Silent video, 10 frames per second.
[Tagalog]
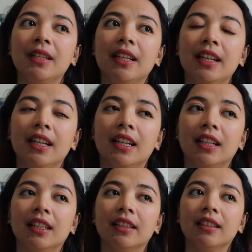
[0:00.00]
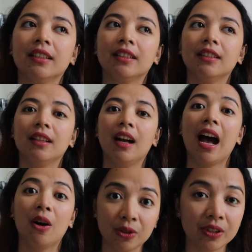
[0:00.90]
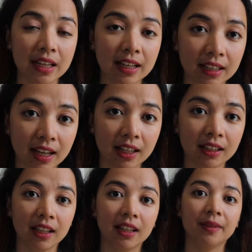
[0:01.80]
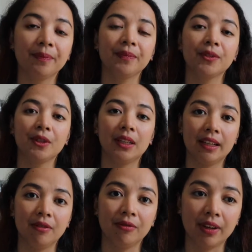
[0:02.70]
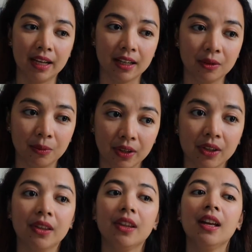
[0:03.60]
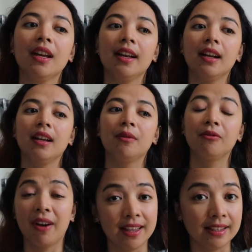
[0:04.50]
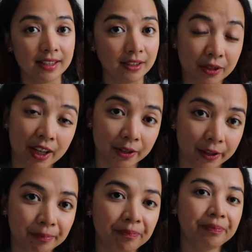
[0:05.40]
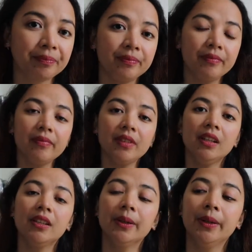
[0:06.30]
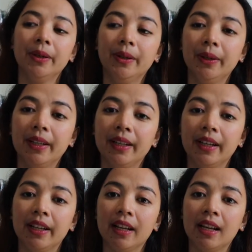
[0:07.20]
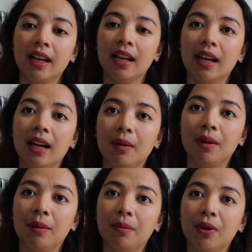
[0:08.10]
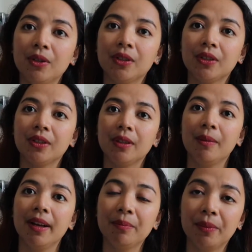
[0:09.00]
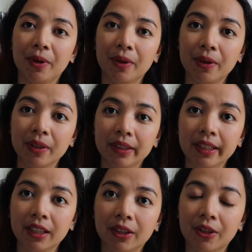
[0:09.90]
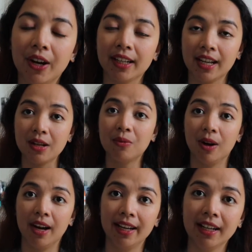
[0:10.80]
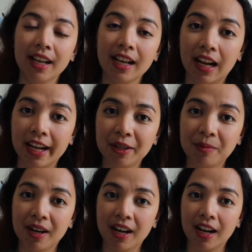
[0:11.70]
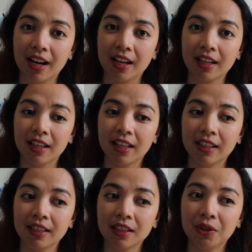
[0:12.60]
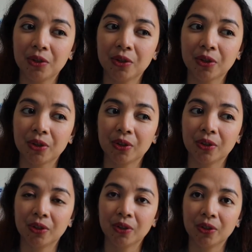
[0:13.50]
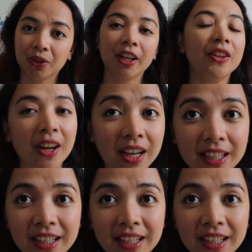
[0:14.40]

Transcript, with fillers: sila ng house talaga na to live in with friends. Yung ganun. So, most naman po dito, ang naiwan ay yung mga siguro, anuhan?